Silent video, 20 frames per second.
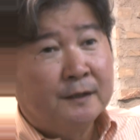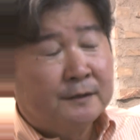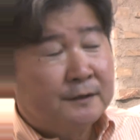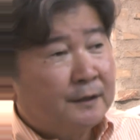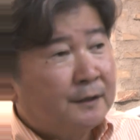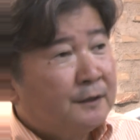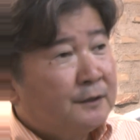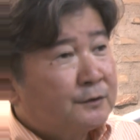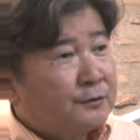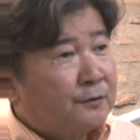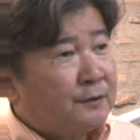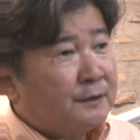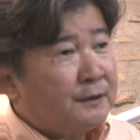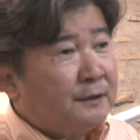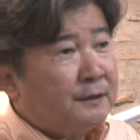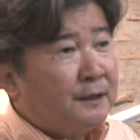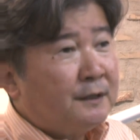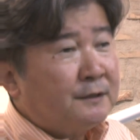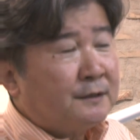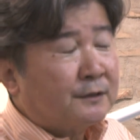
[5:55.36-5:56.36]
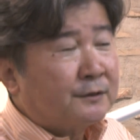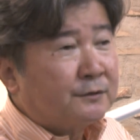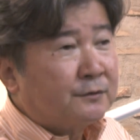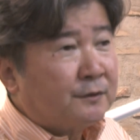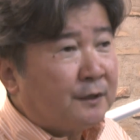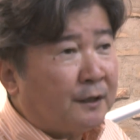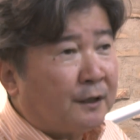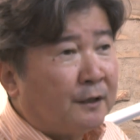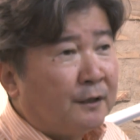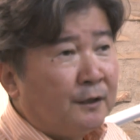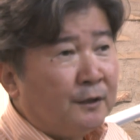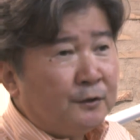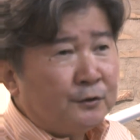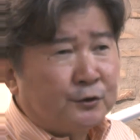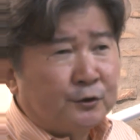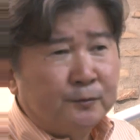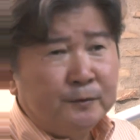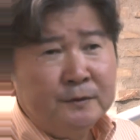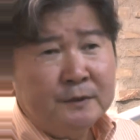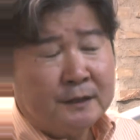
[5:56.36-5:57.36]
でそれはね何かって言ったら
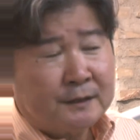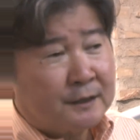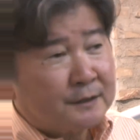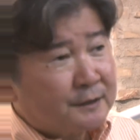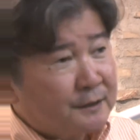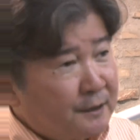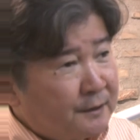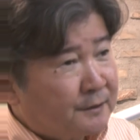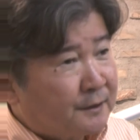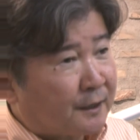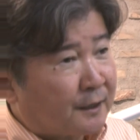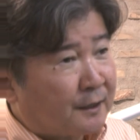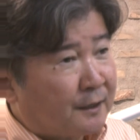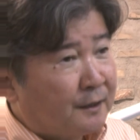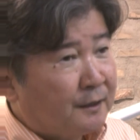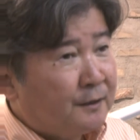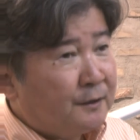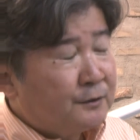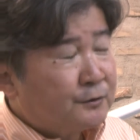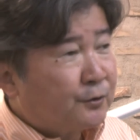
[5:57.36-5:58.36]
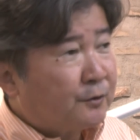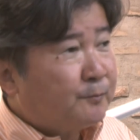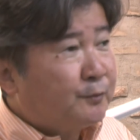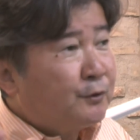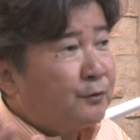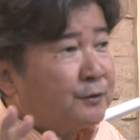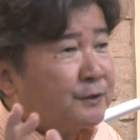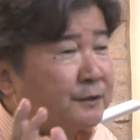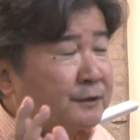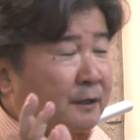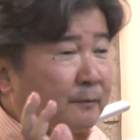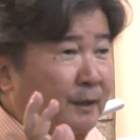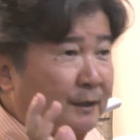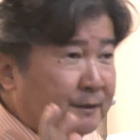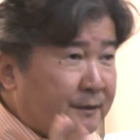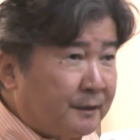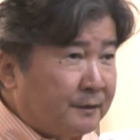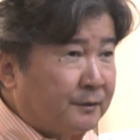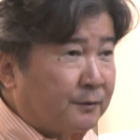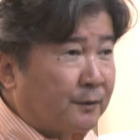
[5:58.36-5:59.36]
自分が出せないんだからそれプロセスが間違
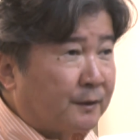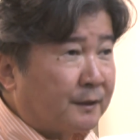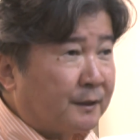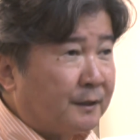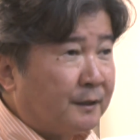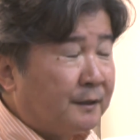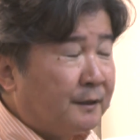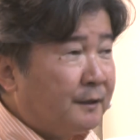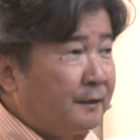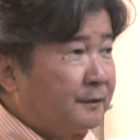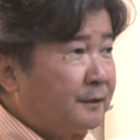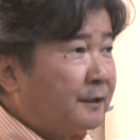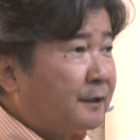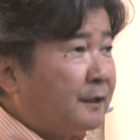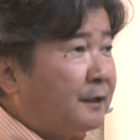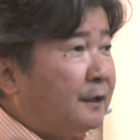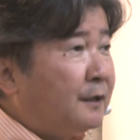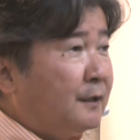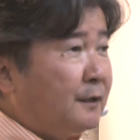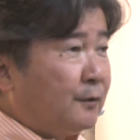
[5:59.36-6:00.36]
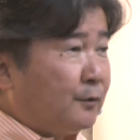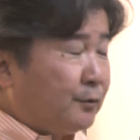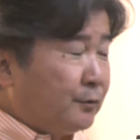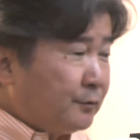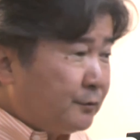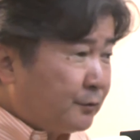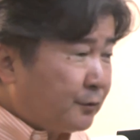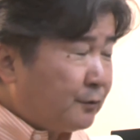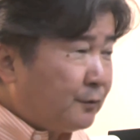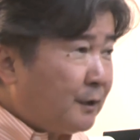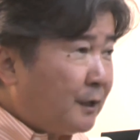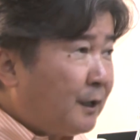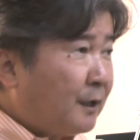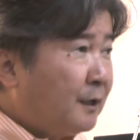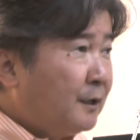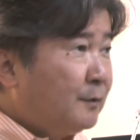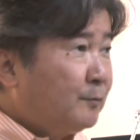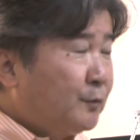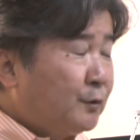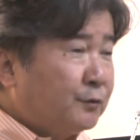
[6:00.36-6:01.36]
えてるわけだから本当
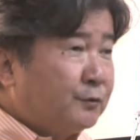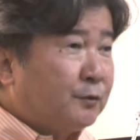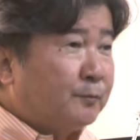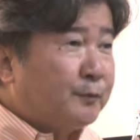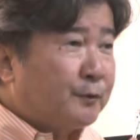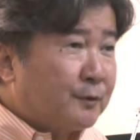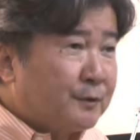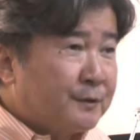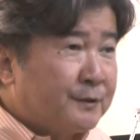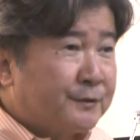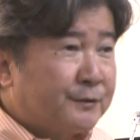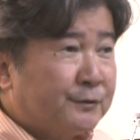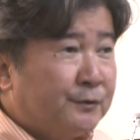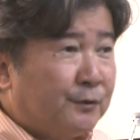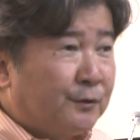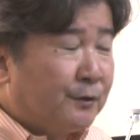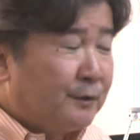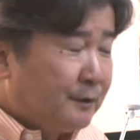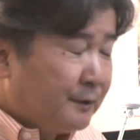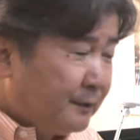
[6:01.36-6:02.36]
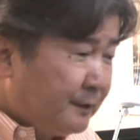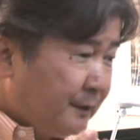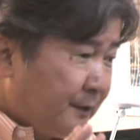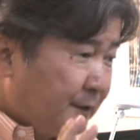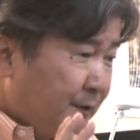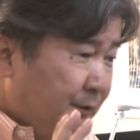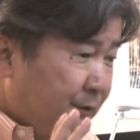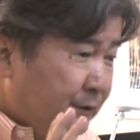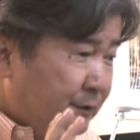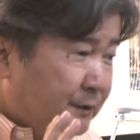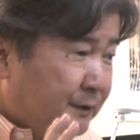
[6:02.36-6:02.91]
はもっとプロセスを、ね、要